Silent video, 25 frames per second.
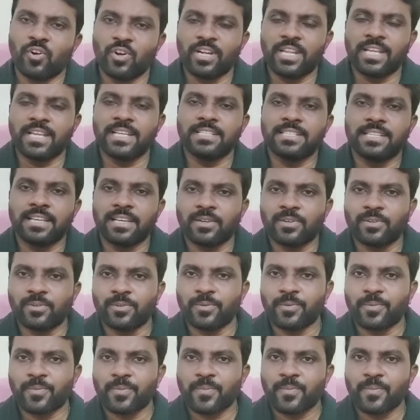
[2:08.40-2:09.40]
ఓటు వేశారు
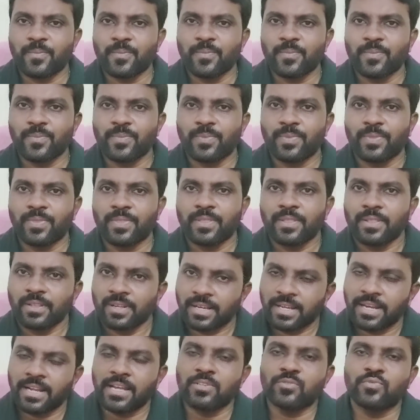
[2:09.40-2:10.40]

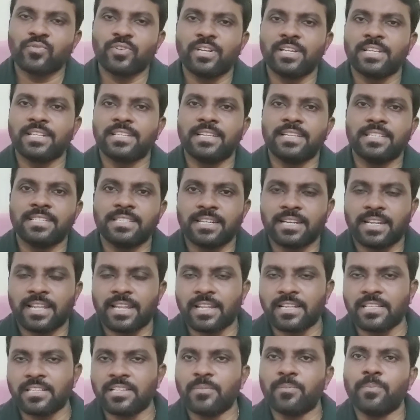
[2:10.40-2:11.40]
క్రాస్ ఓటింగ్
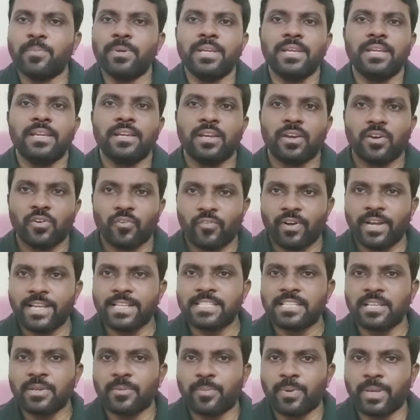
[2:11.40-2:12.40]
చేసింటారని చెప్పి
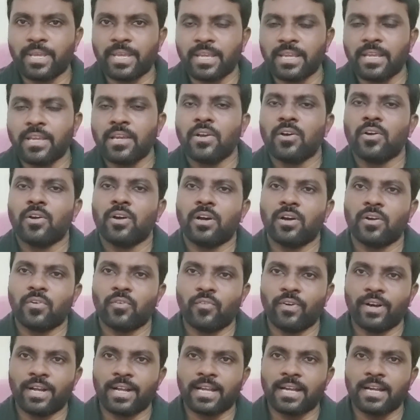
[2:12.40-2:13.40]
వైసీపీ
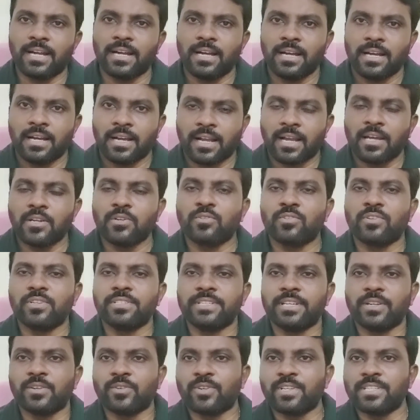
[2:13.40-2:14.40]
ఒక
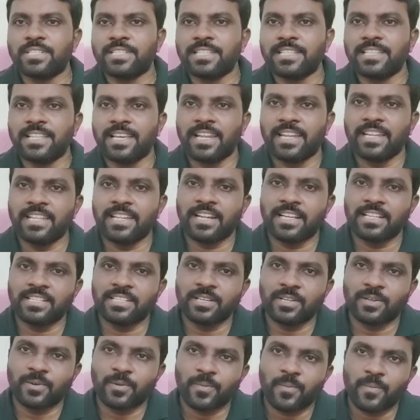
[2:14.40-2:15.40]
కన్క్లూజన్కి వచ్చింది అని
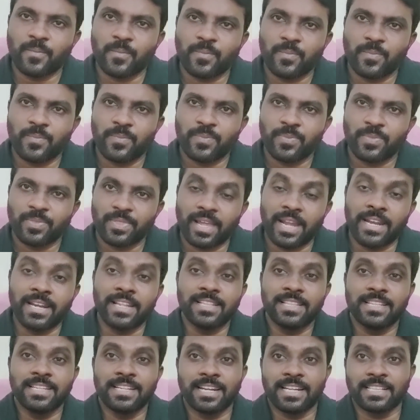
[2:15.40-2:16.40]
రాశారు అంటే
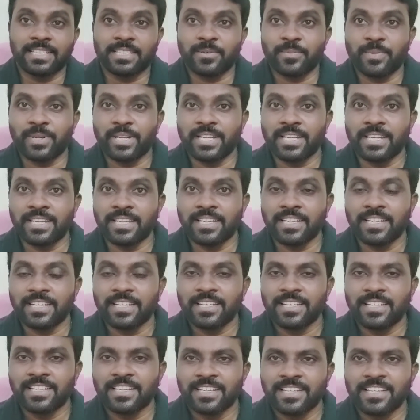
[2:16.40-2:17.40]
దీని అర్థం ఏంటి
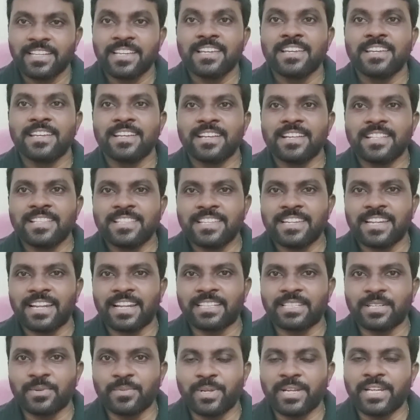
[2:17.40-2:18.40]
దీని
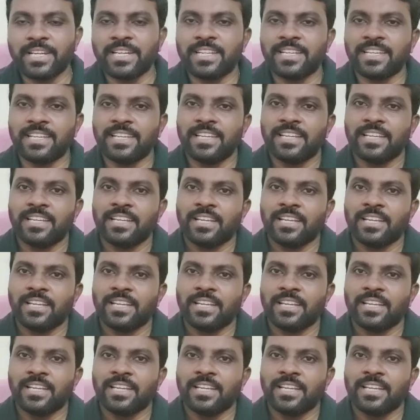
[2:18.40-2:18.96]
అర్థం ఏంటి